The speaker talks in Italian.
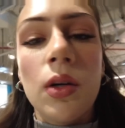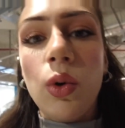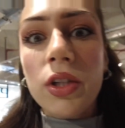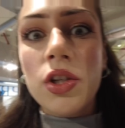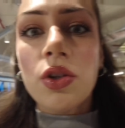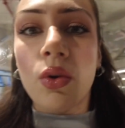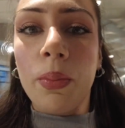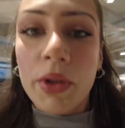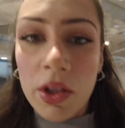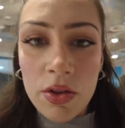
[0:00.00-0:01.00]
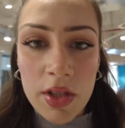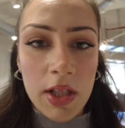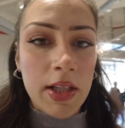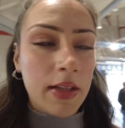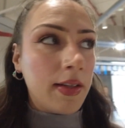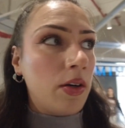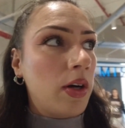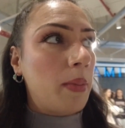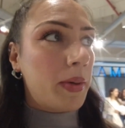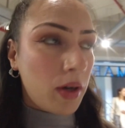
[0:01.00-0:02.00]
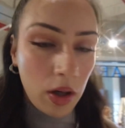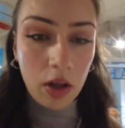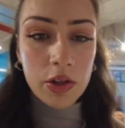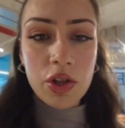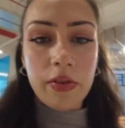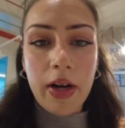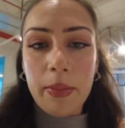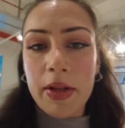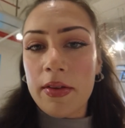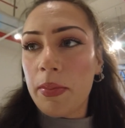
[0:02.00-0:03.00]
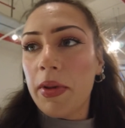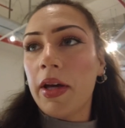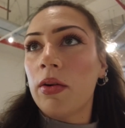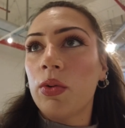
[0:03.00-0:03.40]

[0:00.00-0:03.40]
Qua ci sono un po' di cosine di Rita ora, però oggi è veramente pieno,